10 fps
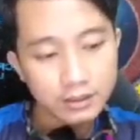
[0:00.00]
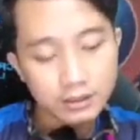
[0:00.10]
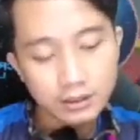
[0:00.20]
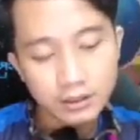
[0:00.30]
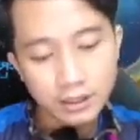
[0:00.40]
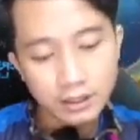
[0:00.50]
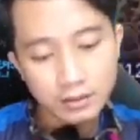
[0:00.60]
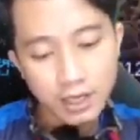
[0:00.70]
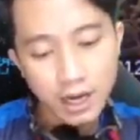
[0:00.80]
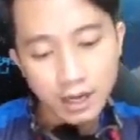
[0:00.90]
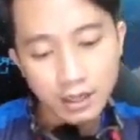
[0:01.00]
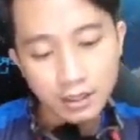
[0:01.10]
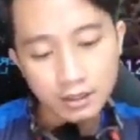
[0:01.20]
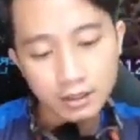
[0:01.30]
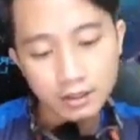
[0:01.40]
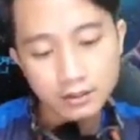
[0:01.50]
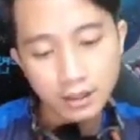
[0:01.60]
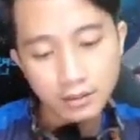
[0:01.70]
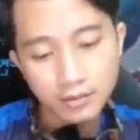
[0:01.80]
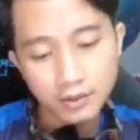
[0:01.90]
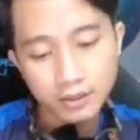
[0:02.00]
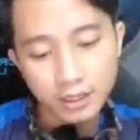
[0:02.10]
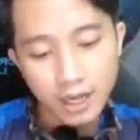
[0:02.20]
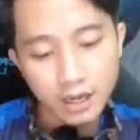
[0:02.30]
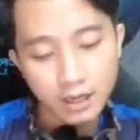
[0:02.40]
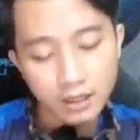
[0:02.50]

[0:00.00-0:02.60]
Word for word: aduh kalah ini, seribu persen kalah ini,